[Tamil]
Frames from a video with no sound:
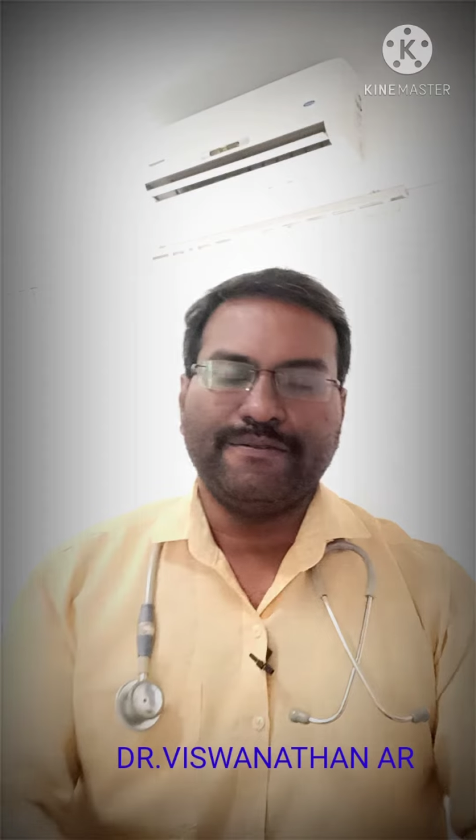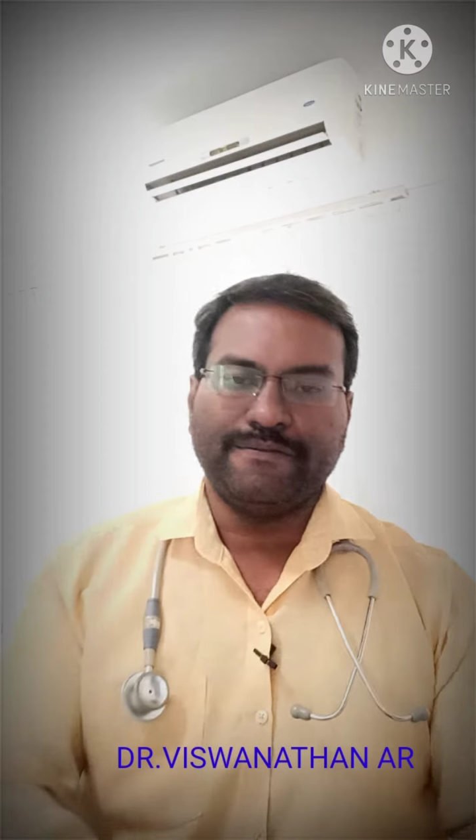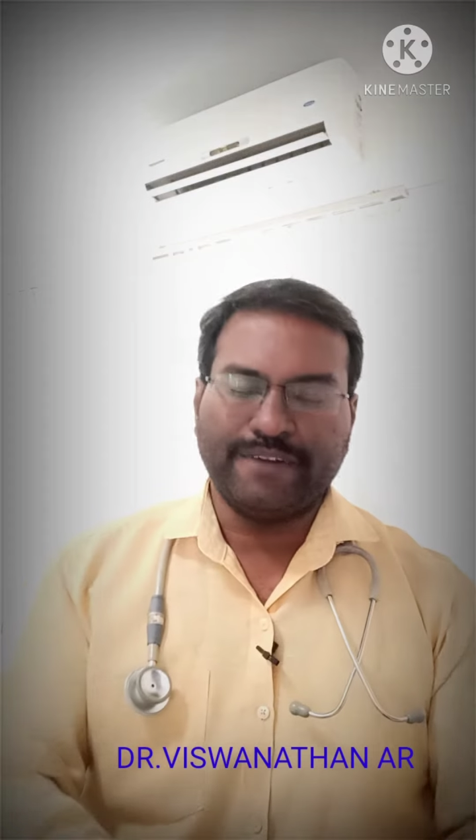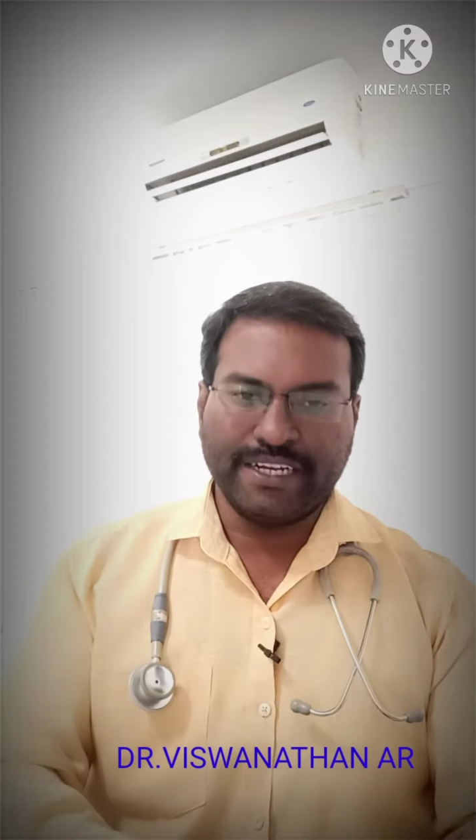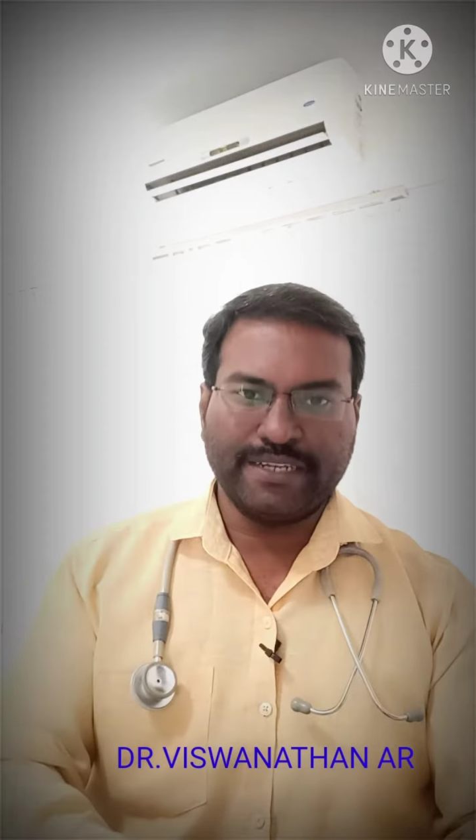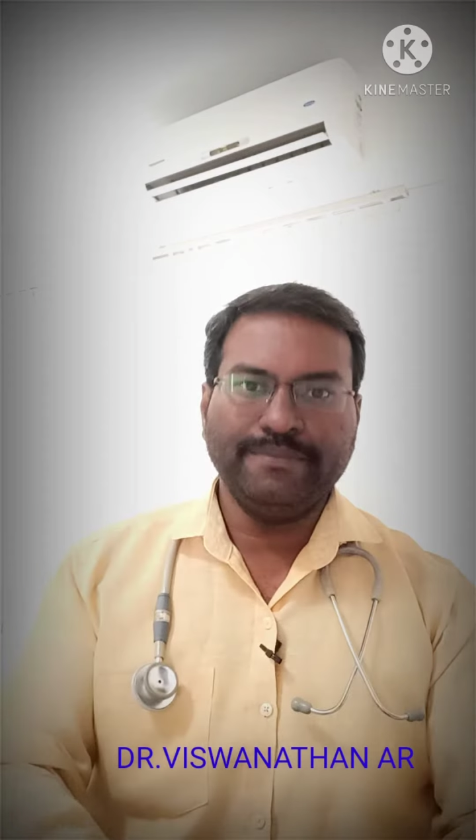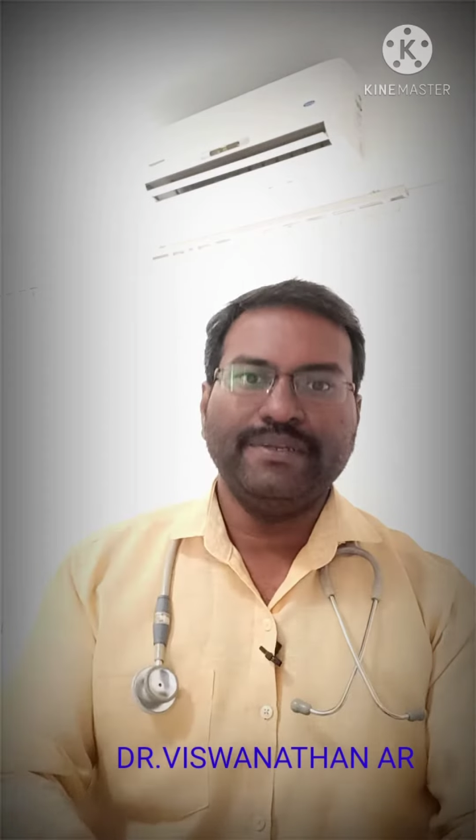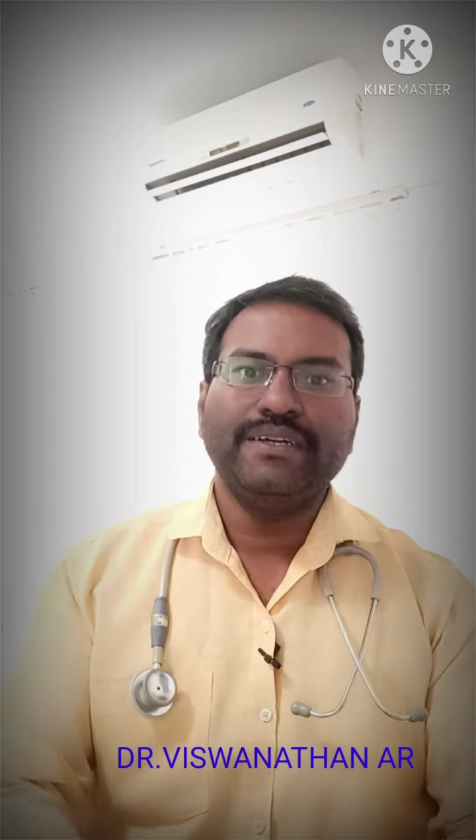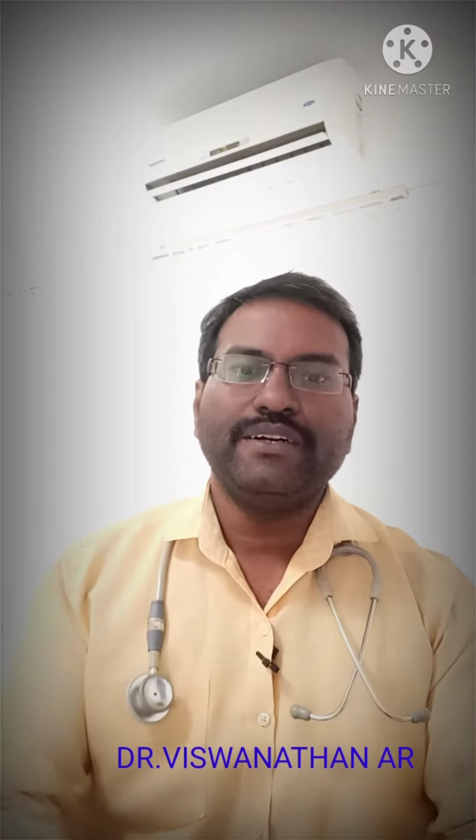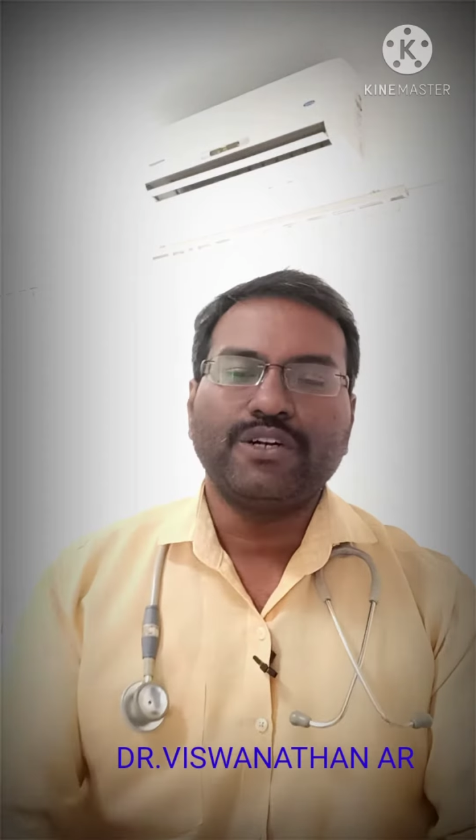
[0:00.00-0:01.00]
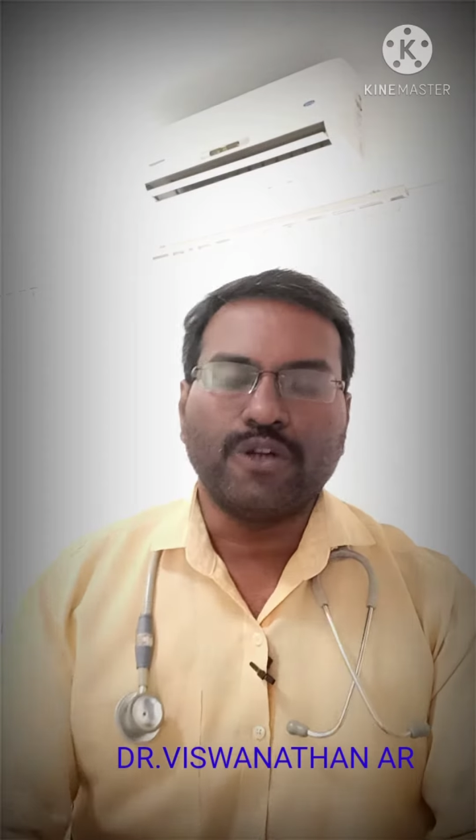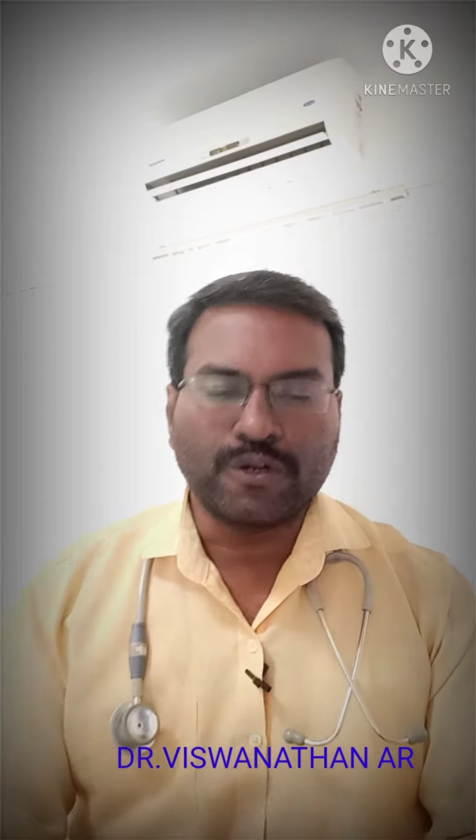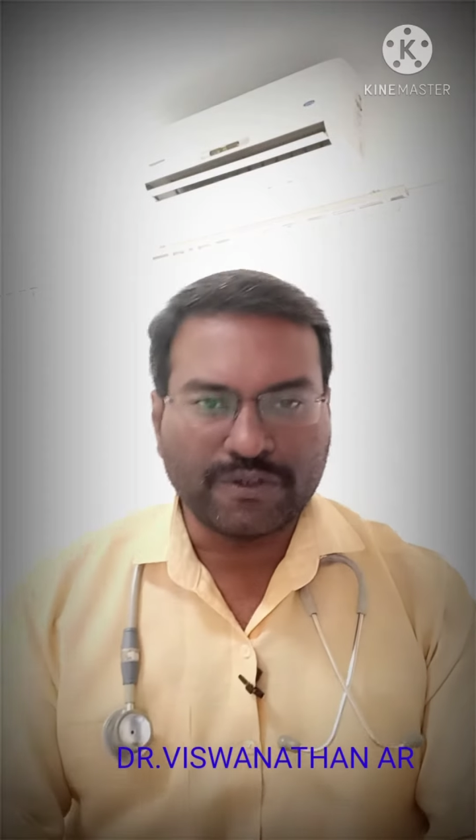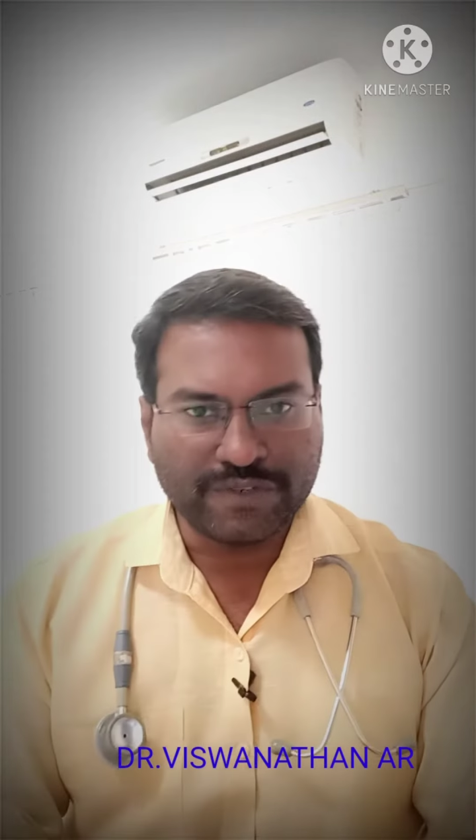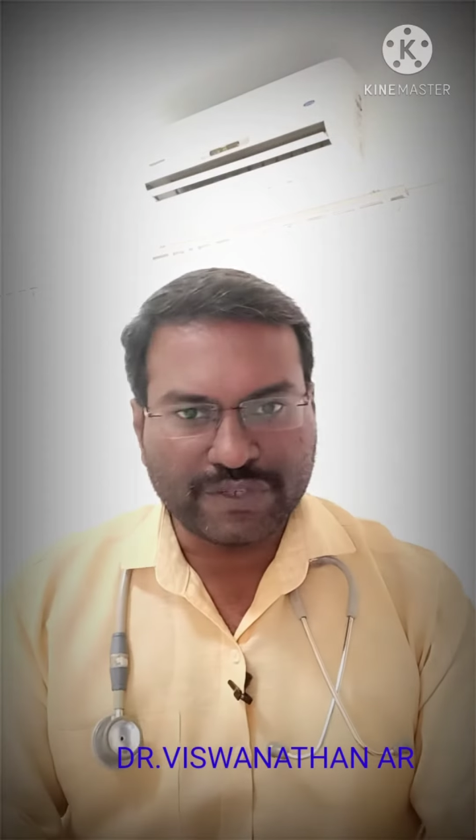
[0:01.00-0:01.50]
வணக்கம்
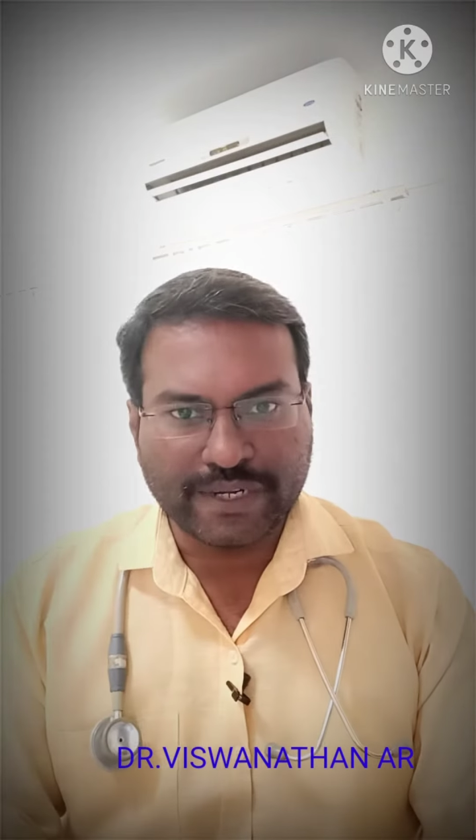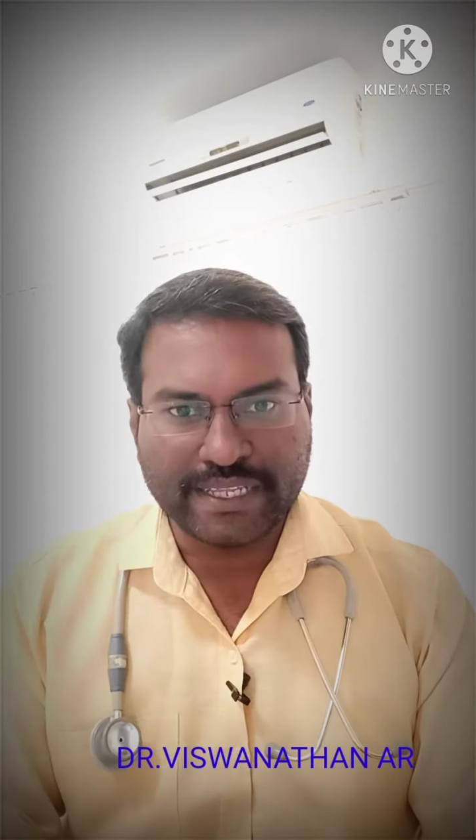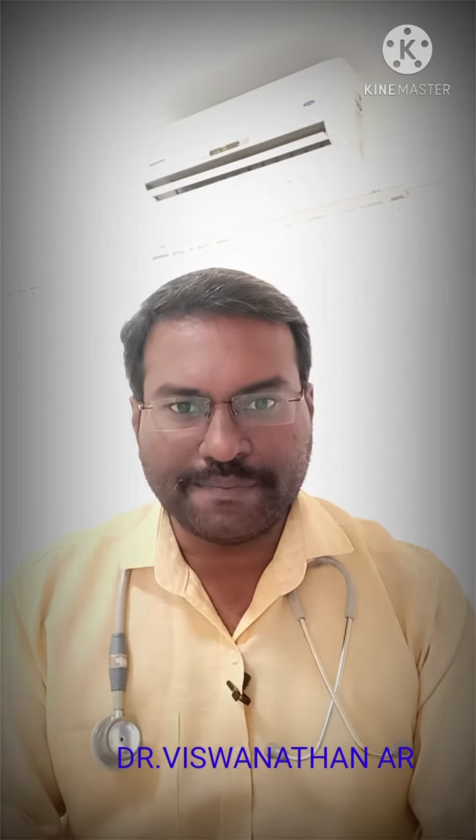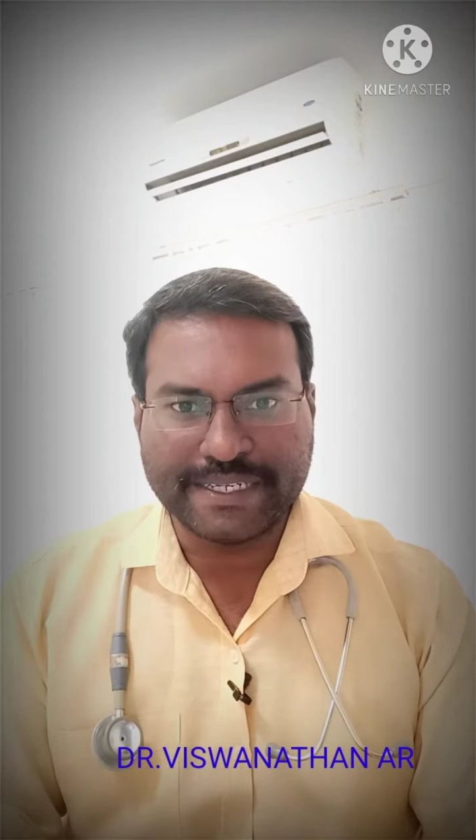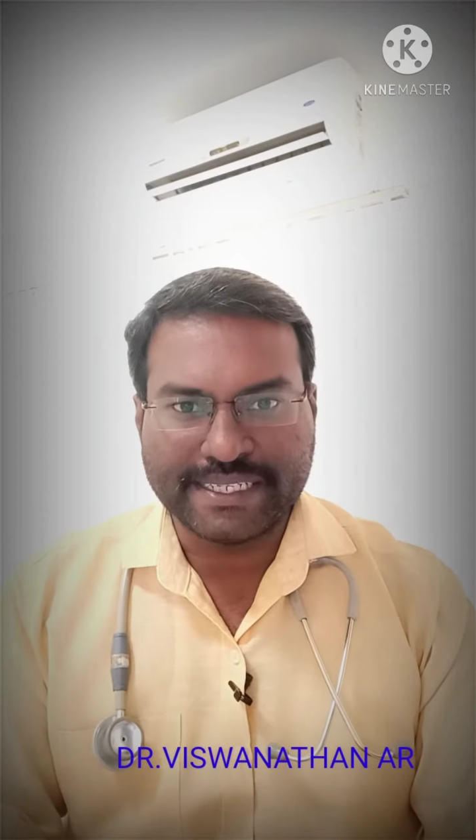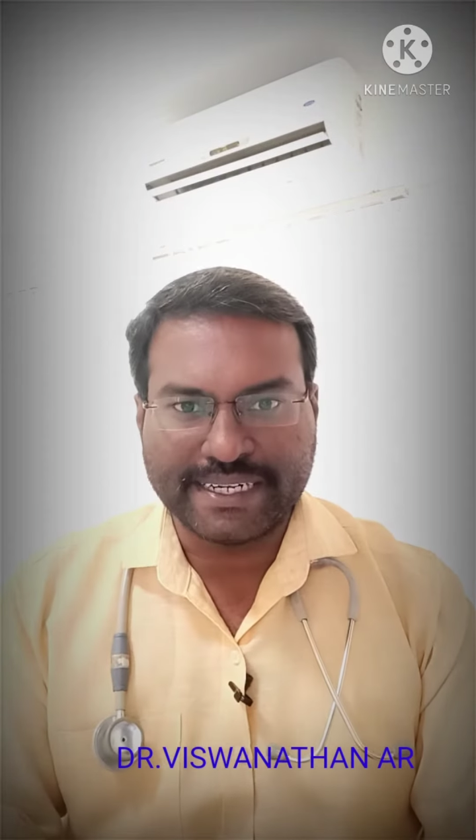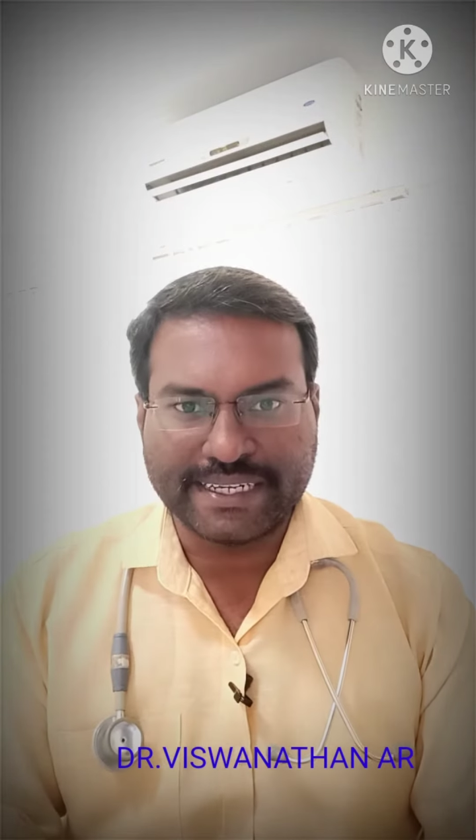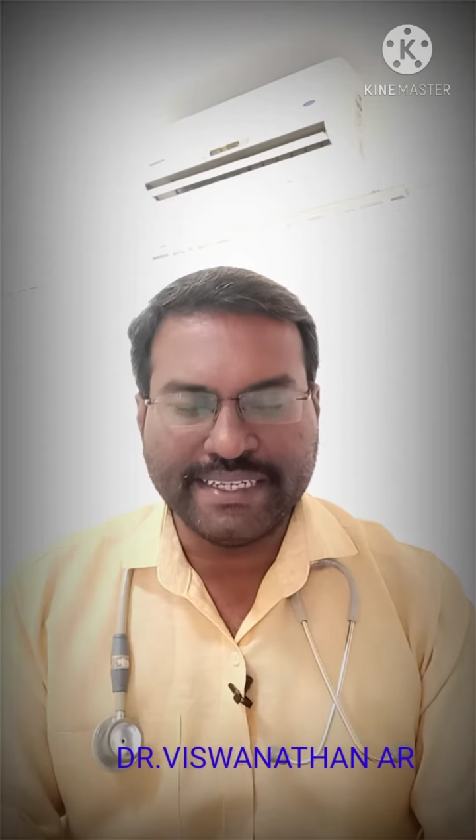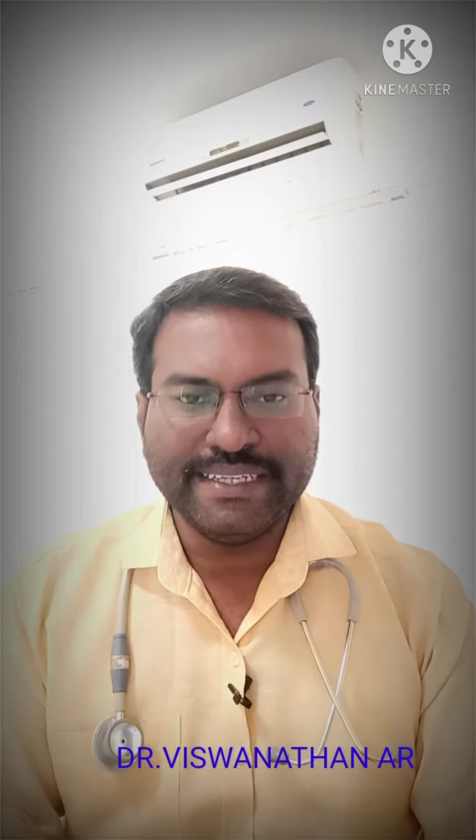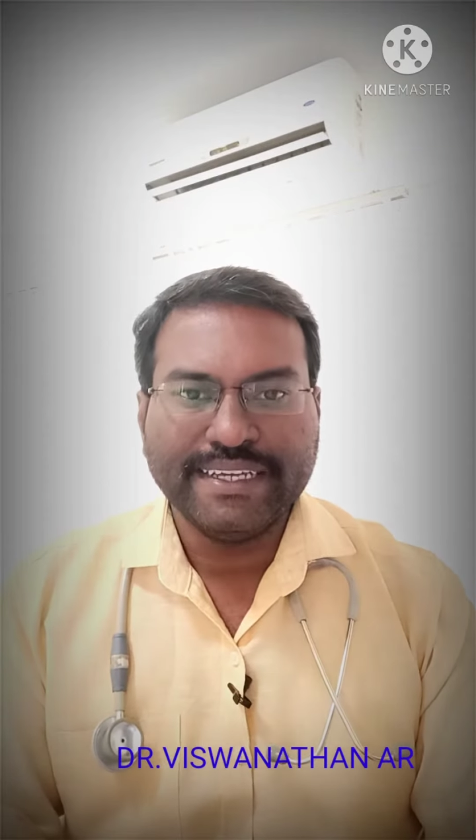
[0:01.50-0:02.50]
டாக்டர் விஸ்வநாதன் பேசுகிறேங்க